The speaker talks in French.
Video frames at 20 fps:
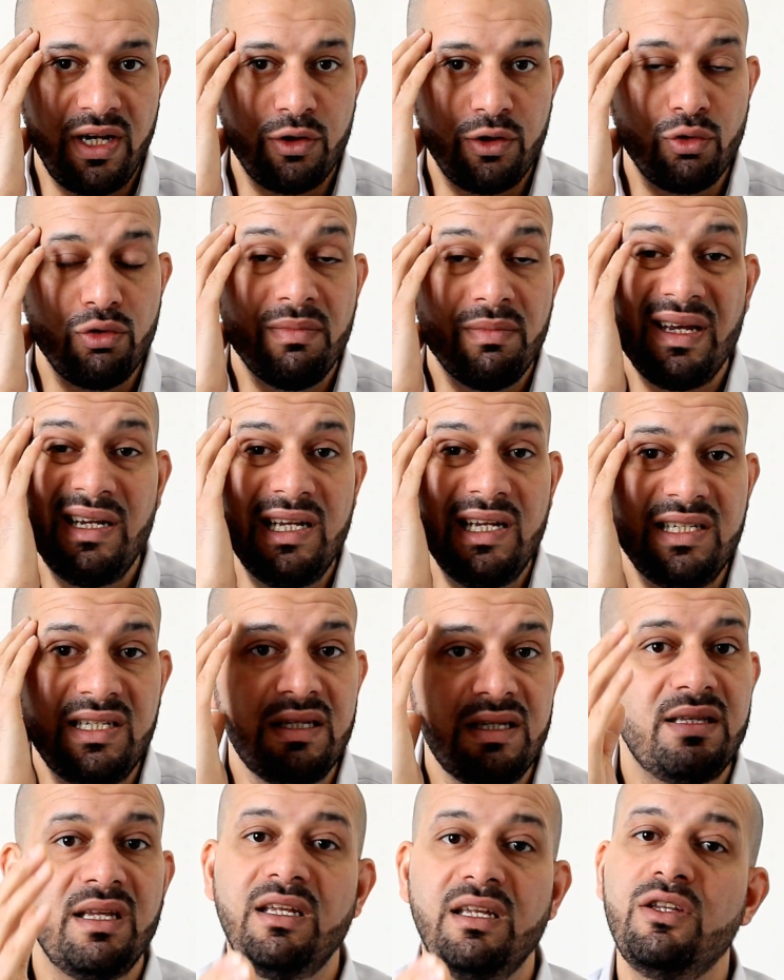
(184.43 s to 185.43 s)
l'être humain il
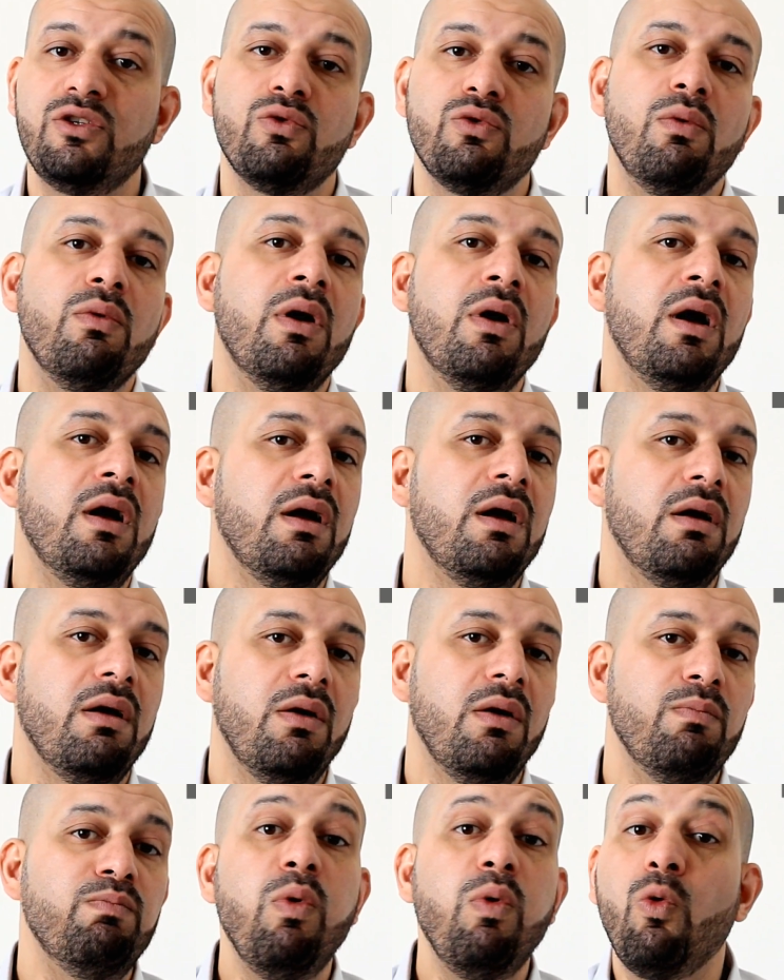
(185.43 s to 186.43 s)
existe et qui sont
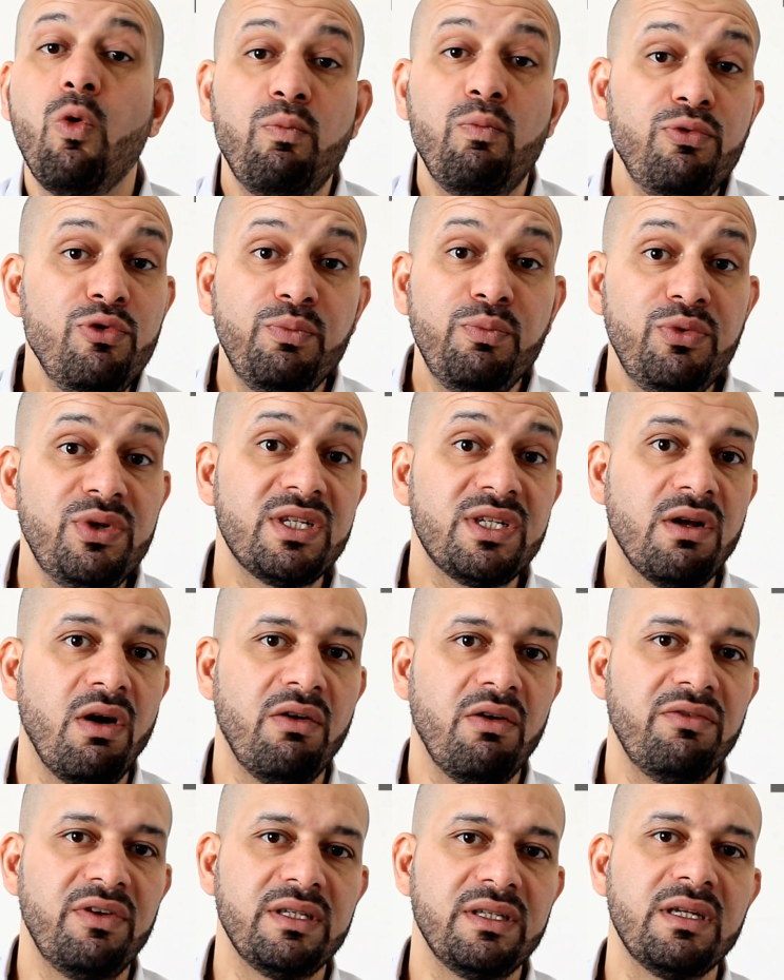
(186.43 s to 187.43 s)
euh, beaucoup plus puissant
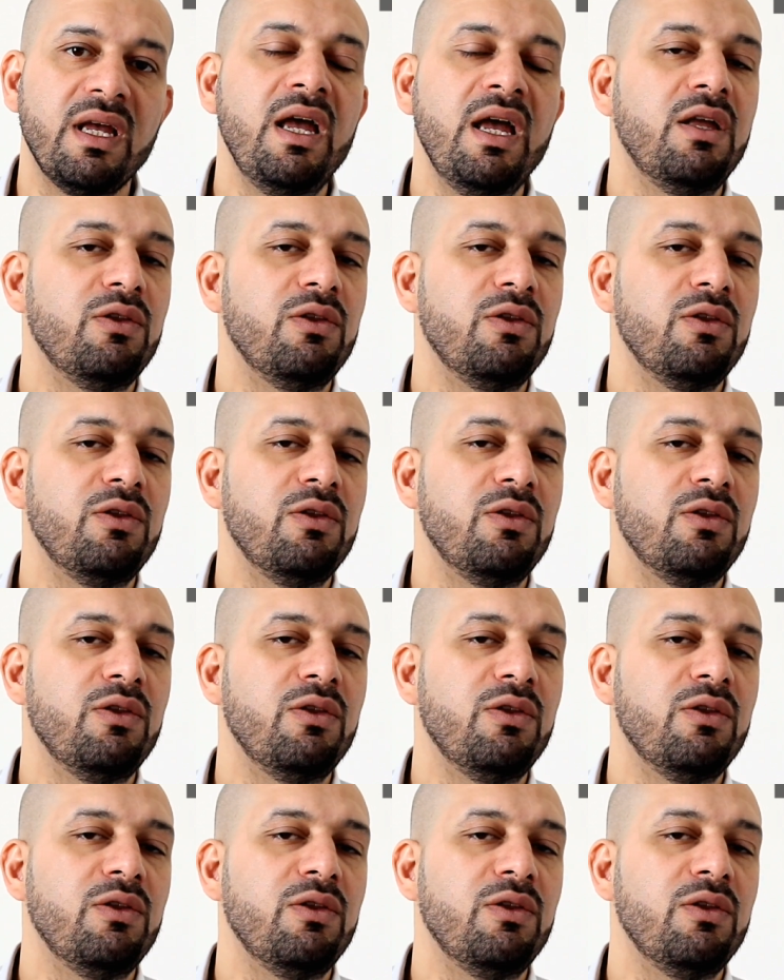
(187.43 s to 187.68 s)
en fait.